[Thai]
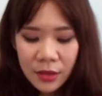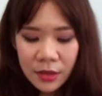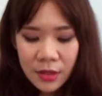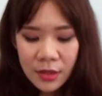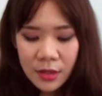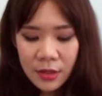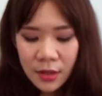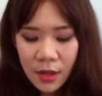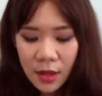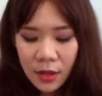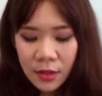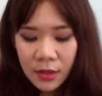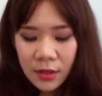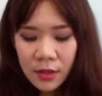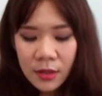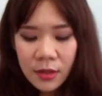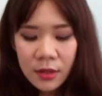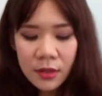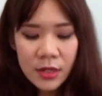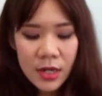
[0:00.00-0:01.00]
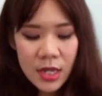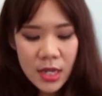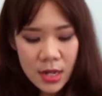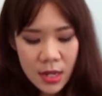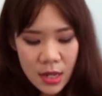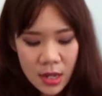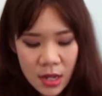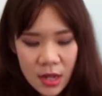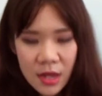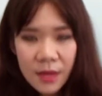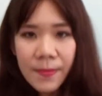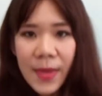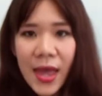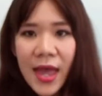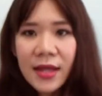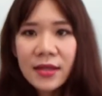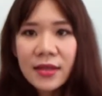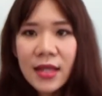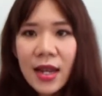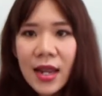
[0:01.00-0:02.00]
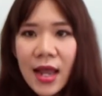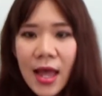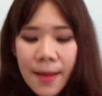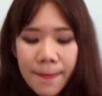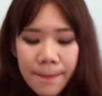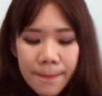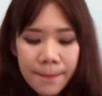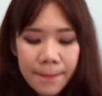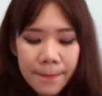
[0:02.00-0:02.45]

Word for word: ซึ่งก็คือนี่เลยแป้งตลับ